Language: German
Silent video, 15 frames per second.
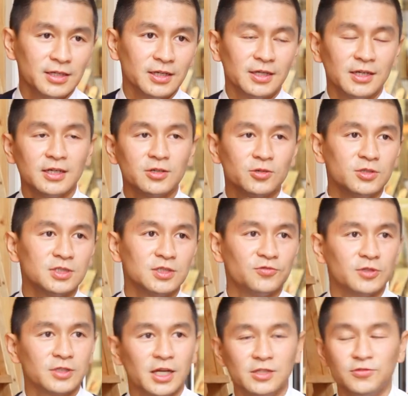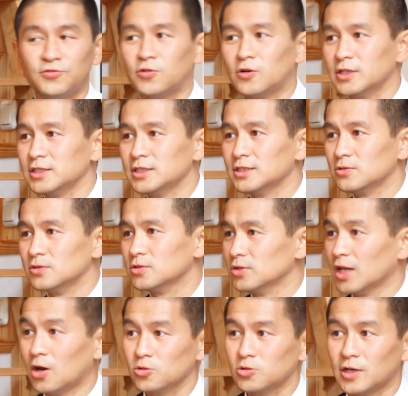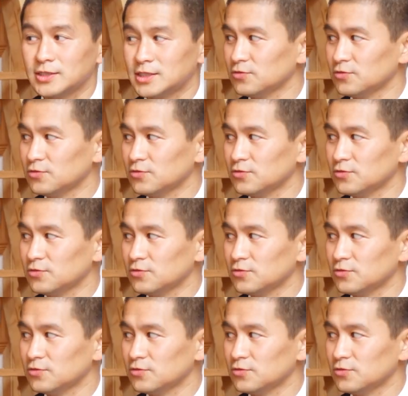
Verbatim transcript: der Küste von Kalifornien. Und so ein Auto hat